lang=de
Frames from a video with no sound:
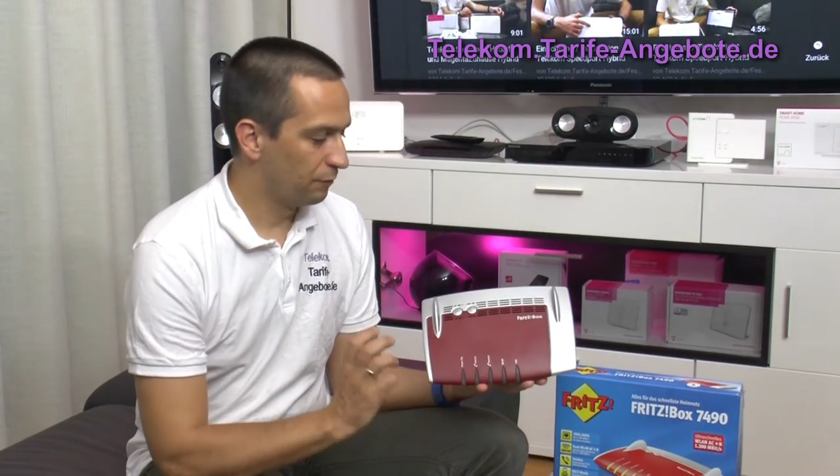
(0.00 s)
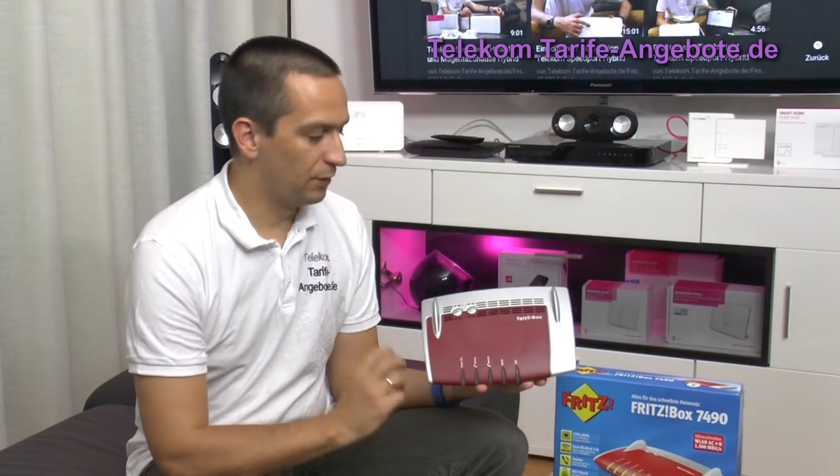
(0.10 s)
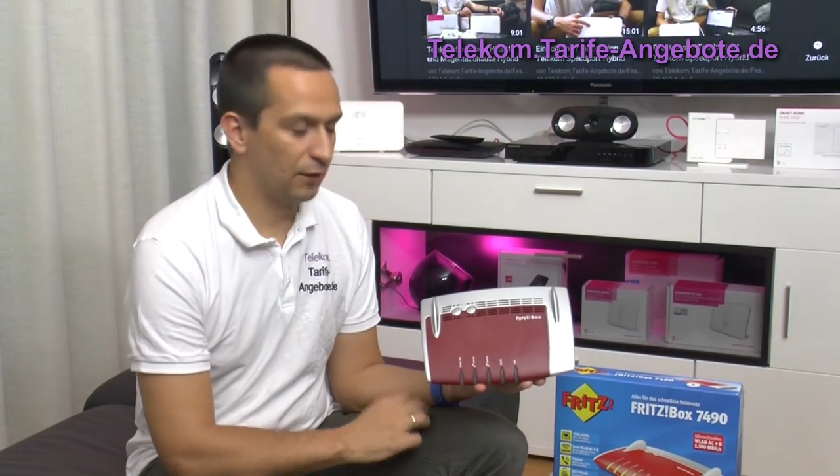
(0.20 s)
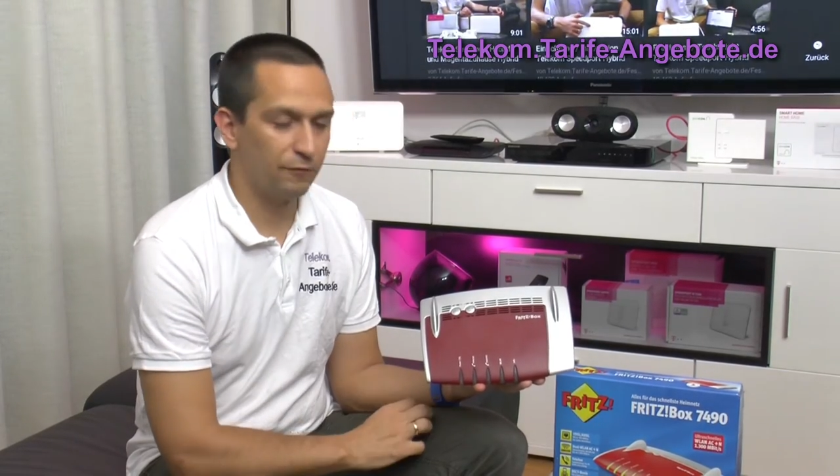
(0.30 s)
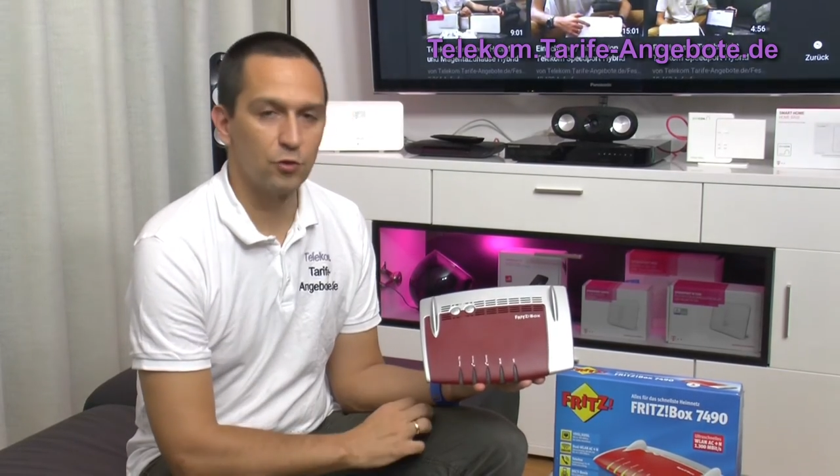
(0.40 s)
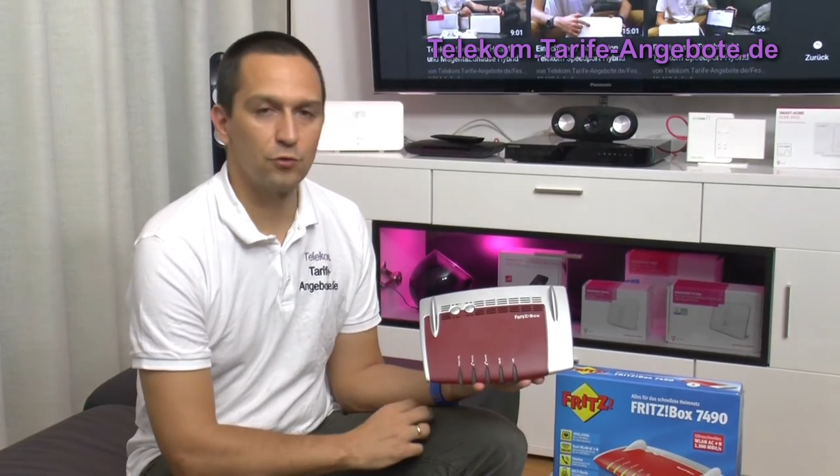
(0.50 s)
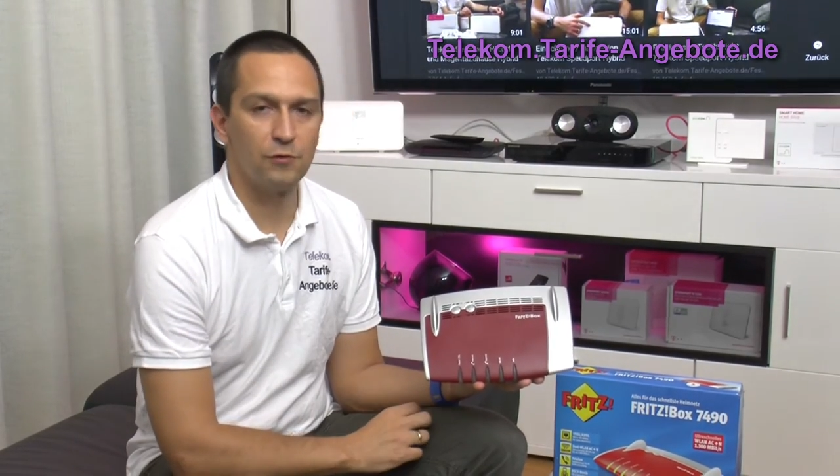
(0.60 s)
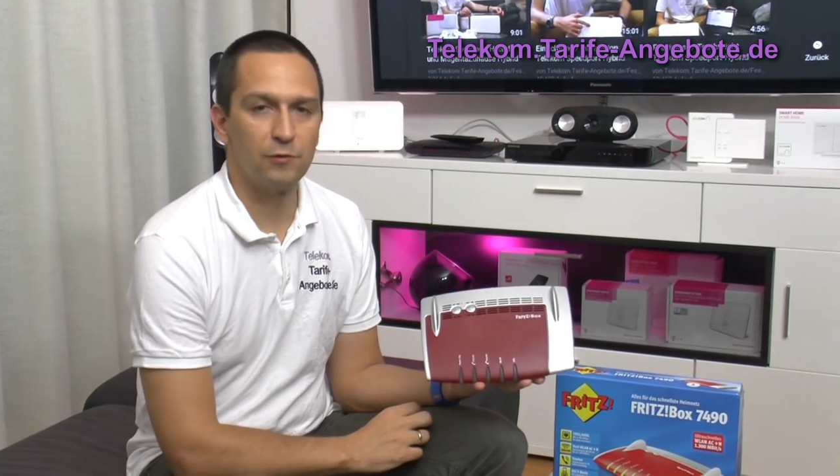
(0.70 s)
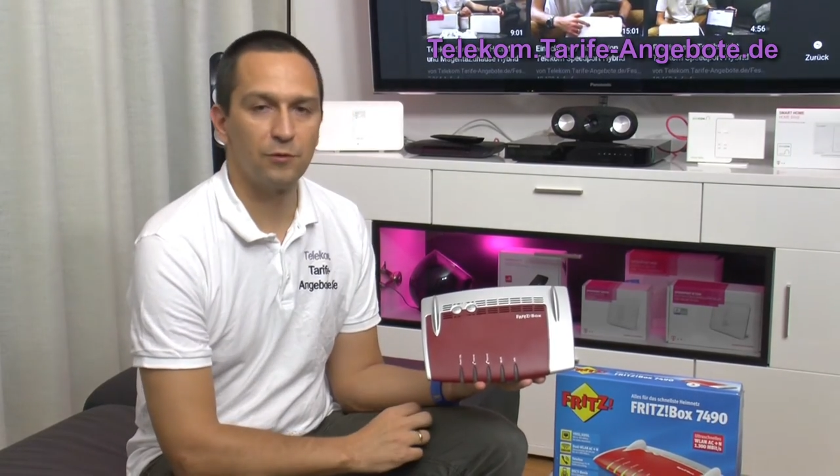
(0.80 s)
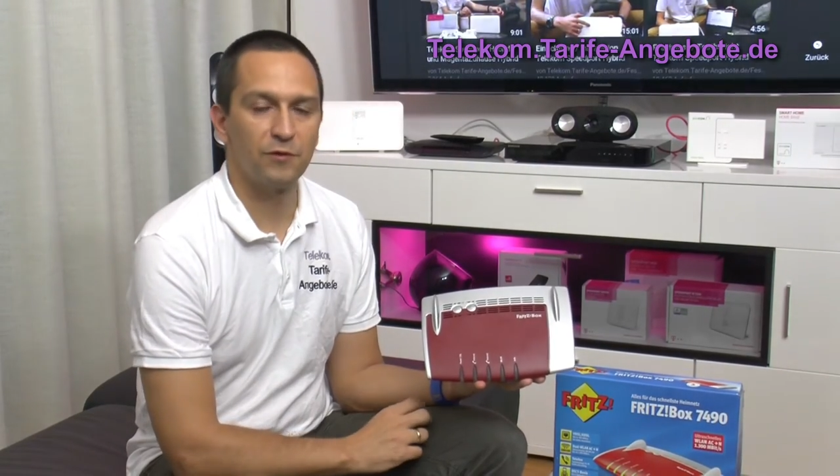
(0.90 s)

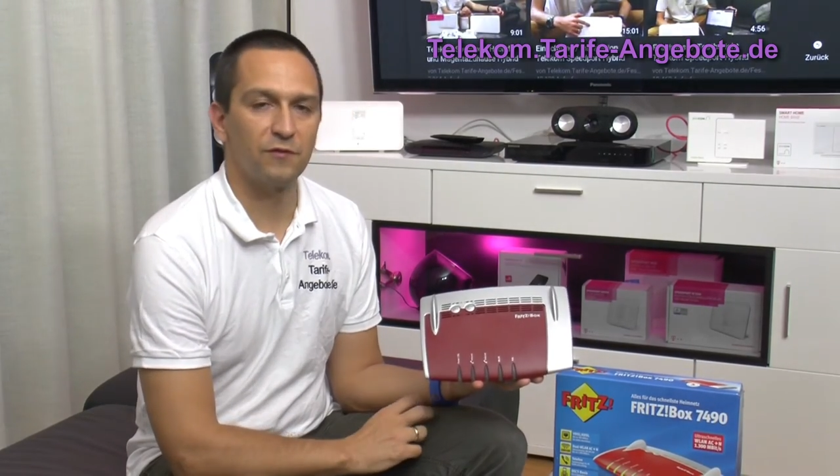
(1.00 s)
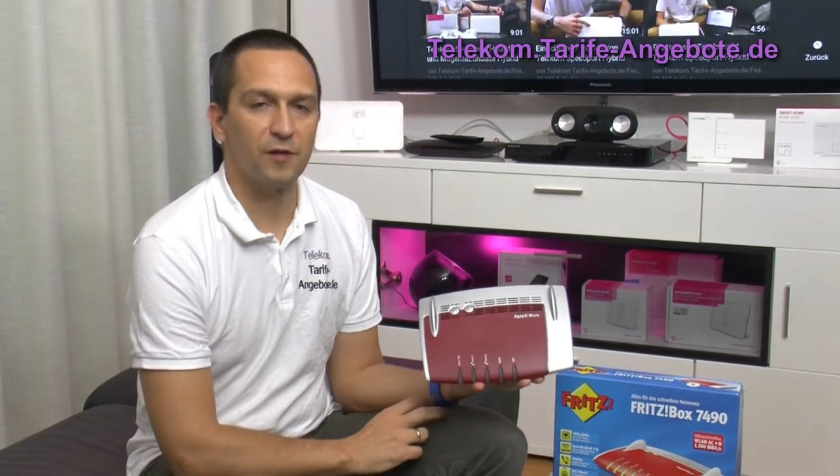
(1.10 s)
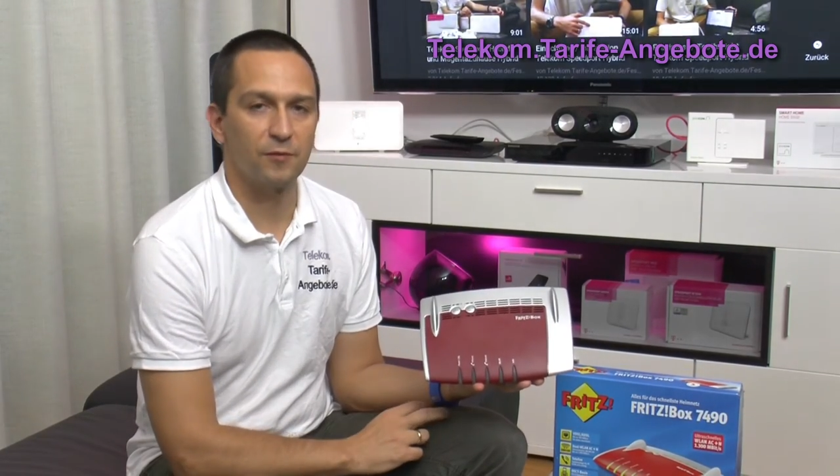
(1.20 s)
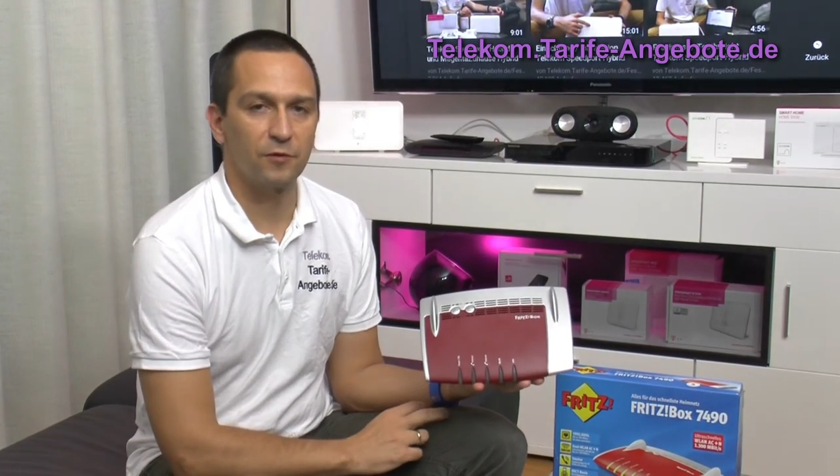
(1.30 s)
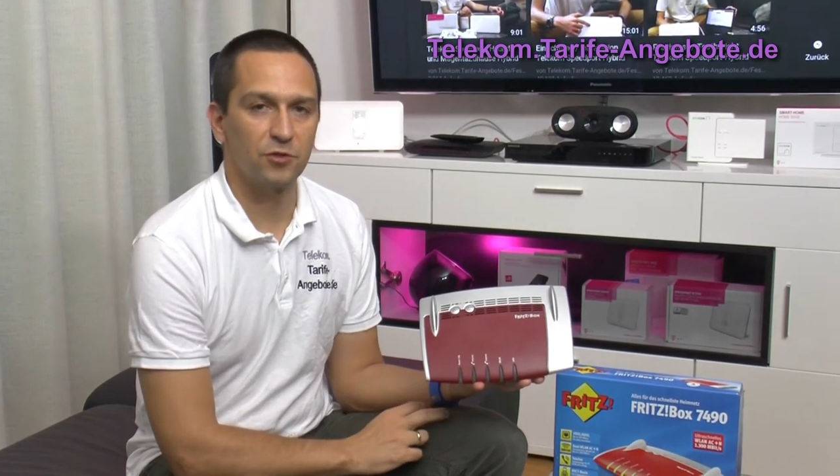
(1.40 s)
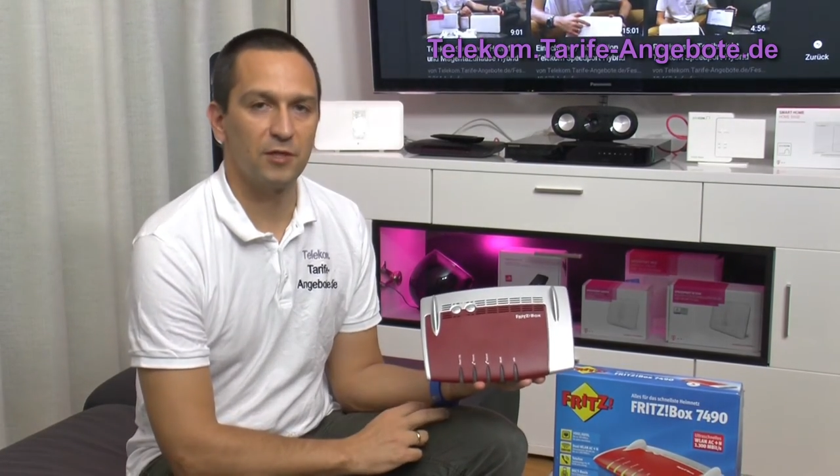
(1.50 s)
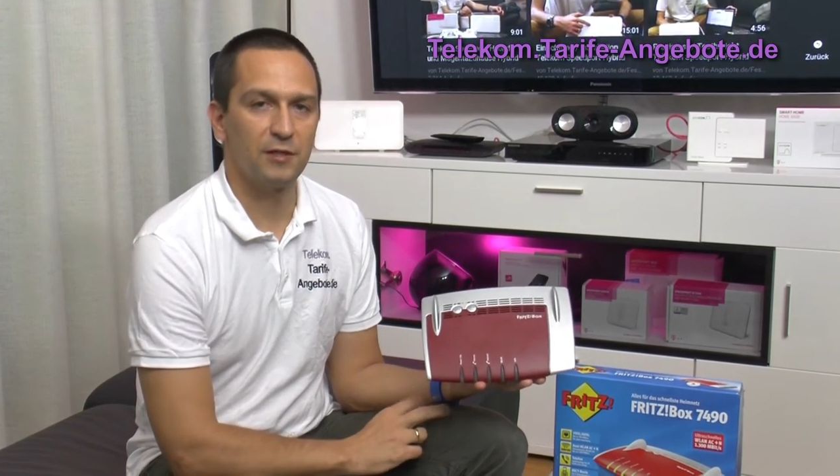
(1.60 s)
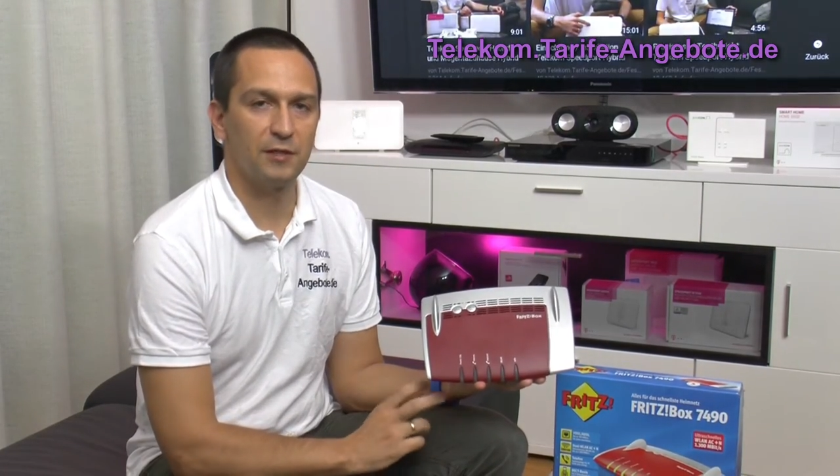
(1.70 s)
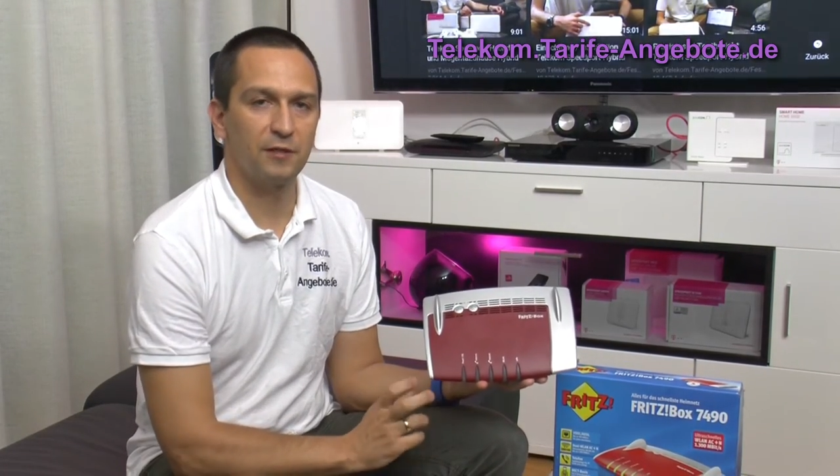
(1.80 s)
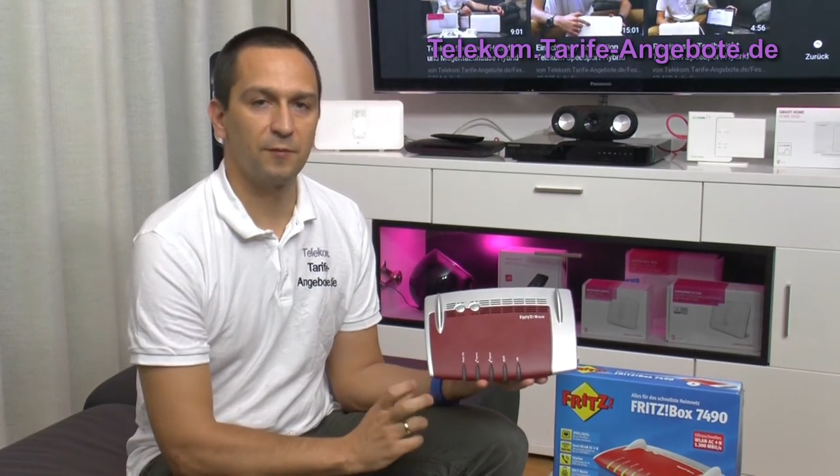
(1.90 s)
WLAN-Verschlüsselung ist selbstverständlich,